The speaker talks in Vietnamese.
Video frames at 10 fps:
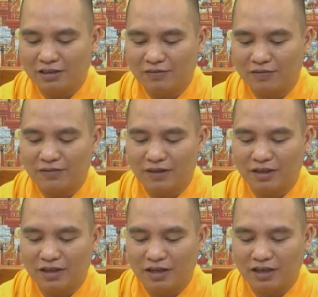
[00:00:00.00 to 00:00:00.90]
vì
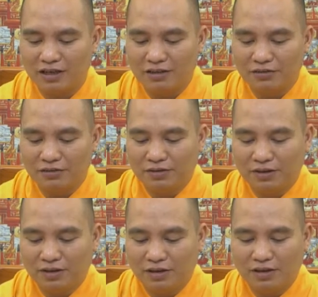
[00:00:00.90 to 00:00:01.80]
vì uh,
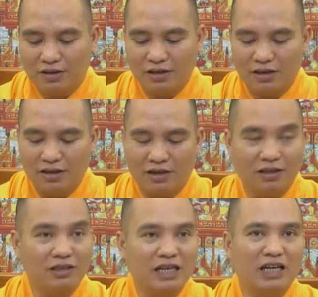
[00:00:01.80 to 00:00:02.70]
uh,
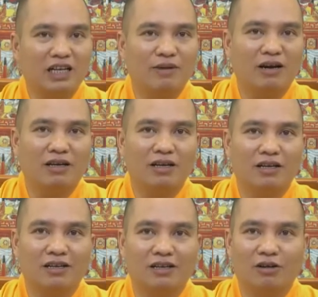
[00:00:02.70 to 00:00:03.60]
thợ săn cái bảo
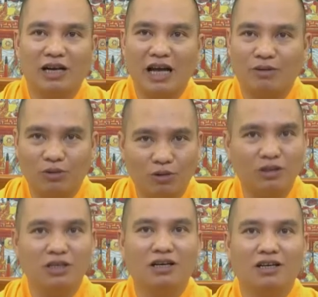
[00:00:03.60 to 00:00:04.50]
là con nai của tôi
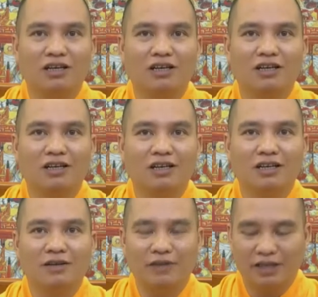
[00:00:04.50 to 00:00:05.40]
có sừng
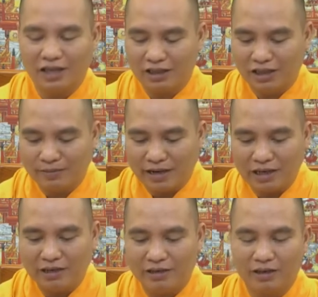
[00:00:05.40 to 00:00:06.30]
vì kia lại tìm cách
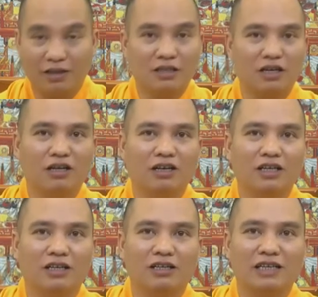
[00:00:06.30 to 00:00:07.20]
để sừng nó
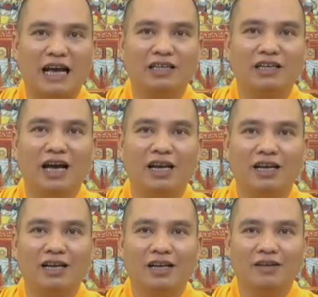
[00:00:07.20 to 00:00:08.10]
thì sừng dài sừng
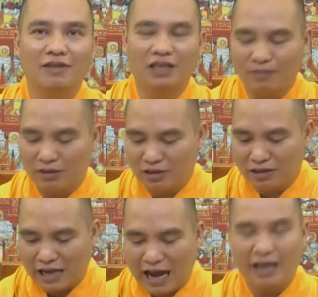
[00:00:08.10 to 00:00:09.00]
ngắn vì kia bảo
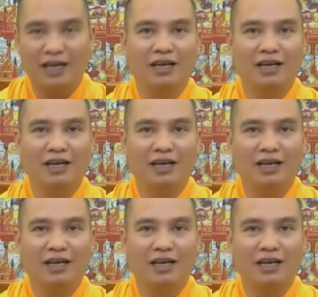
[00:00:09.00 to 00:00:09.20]
sừng dài